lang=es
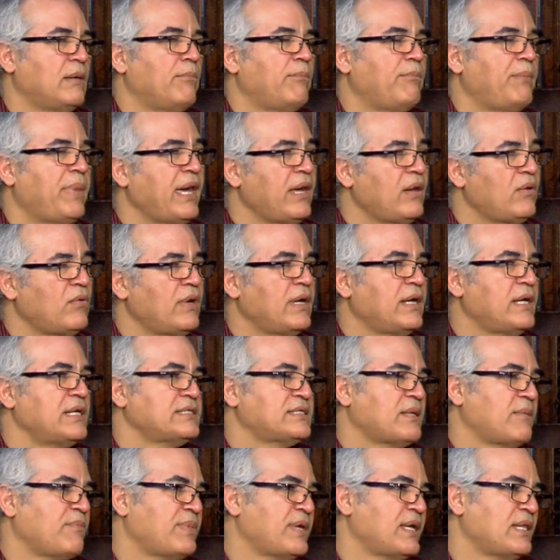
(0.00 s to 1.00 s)
pero en
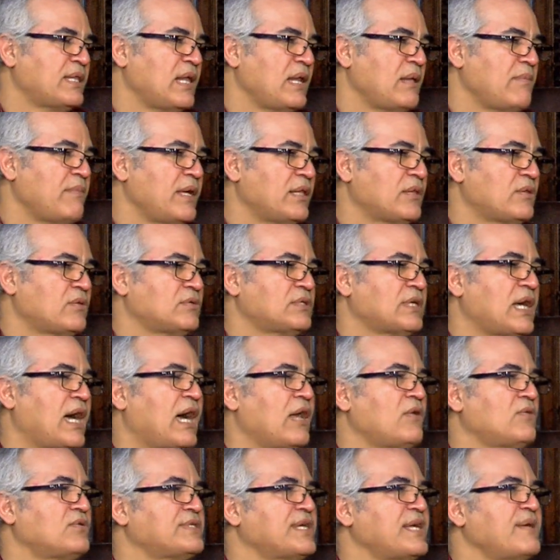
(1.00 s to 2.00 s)
estampillas de alimentos
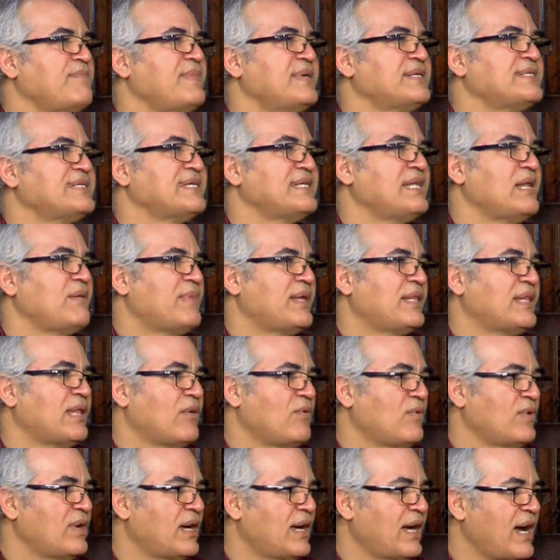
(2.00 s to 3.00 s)
a los seis meses le mandan
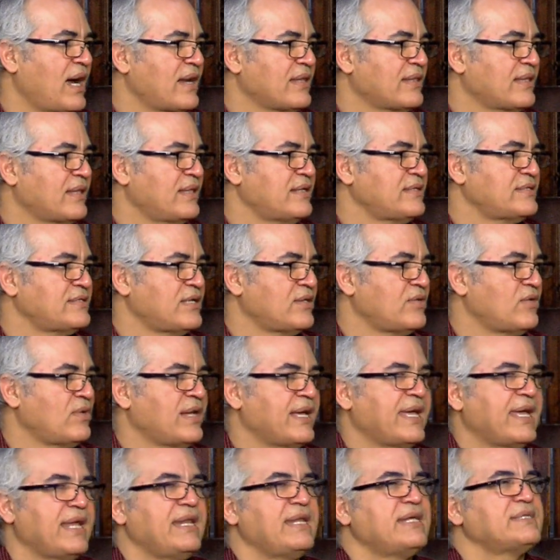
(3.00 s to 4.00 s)
una carta diciéndole
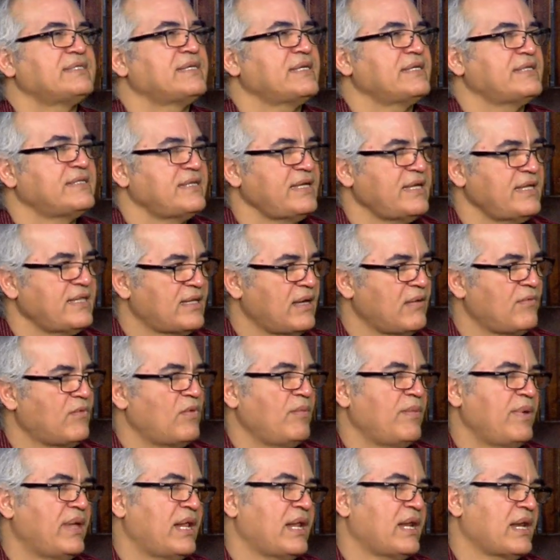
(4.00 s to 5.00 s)
que necesita
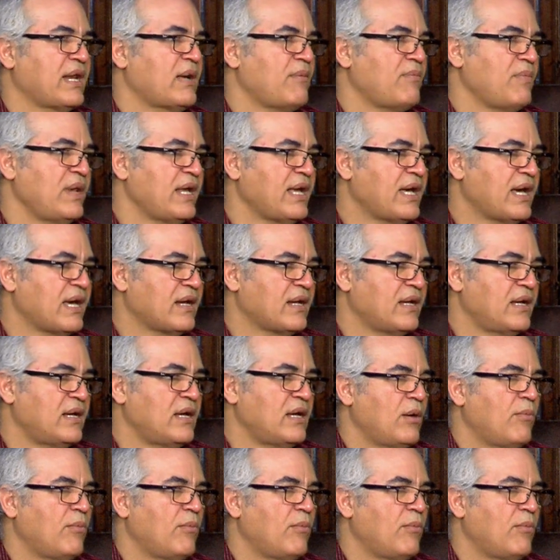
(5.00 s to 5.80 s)
volver a reaplicar